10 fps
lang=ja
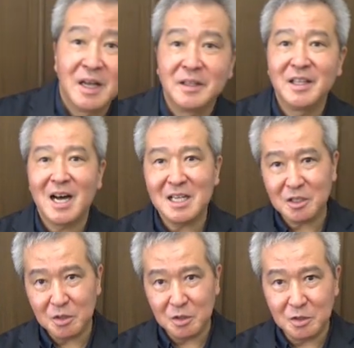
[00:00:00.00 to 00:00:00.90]

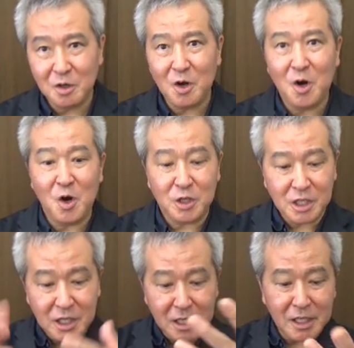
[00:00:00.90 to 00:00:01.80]
夏の
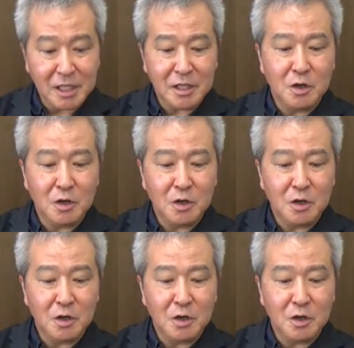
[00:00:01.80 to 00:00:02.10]
日